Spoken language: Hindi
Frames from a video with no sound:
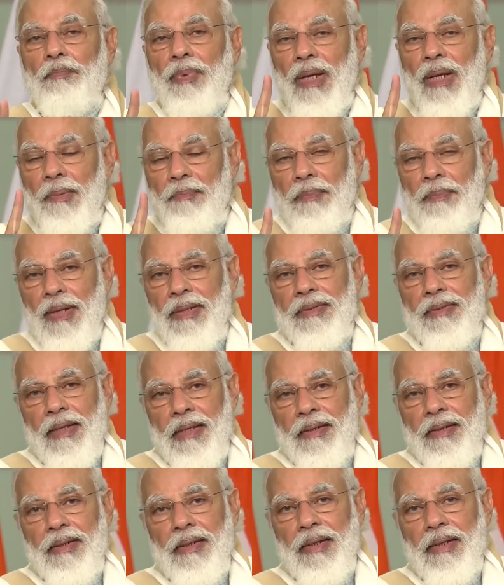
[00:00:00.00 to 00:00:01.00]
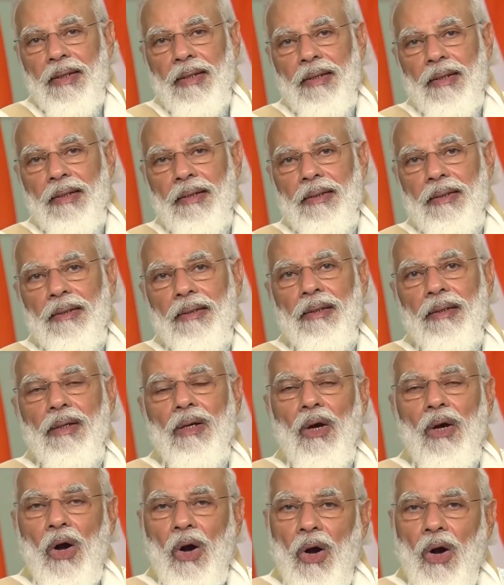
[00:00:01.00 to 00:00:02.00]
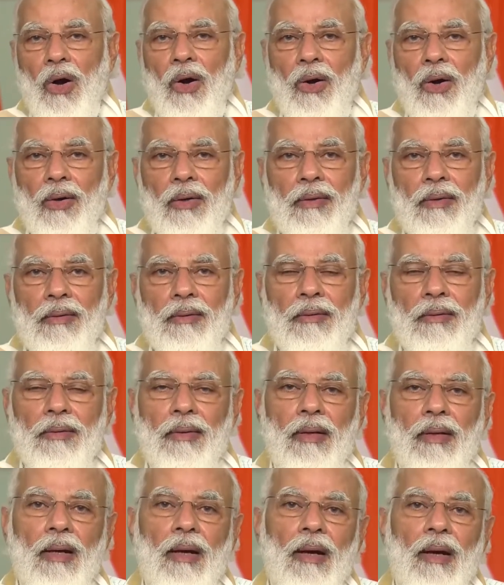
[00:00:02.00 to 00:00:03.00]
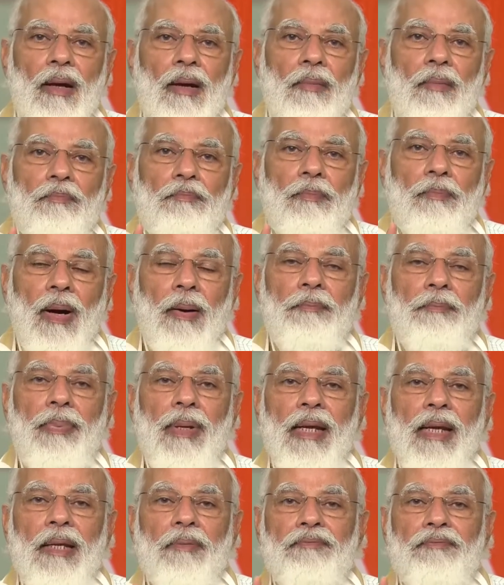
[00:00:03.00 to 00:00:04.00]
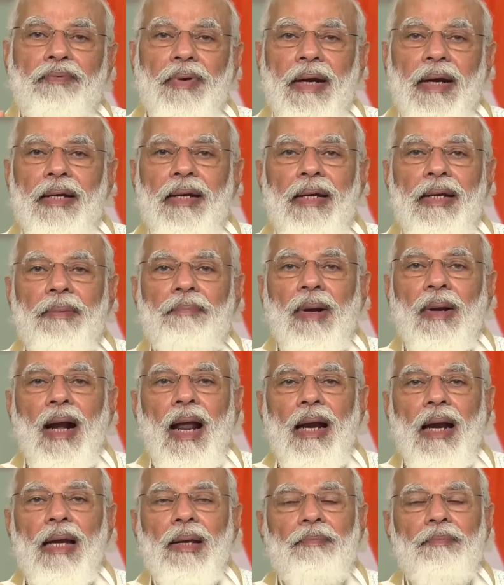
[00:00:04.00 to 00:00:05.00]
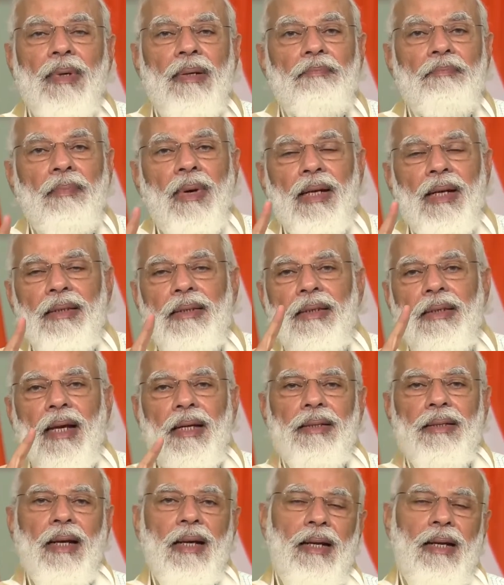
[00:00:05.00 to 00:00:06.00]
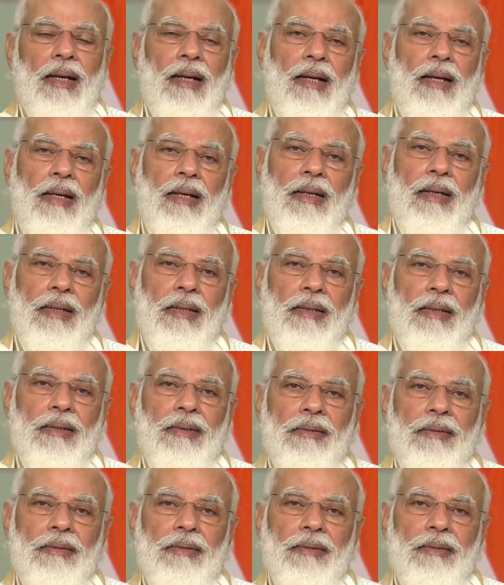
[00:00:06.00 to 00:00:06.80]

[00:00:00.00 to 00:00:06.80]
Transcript: पीपल सेंट्रिक और पब्लिक फ्रेंडली बनाने पर बल दिया जा रहा है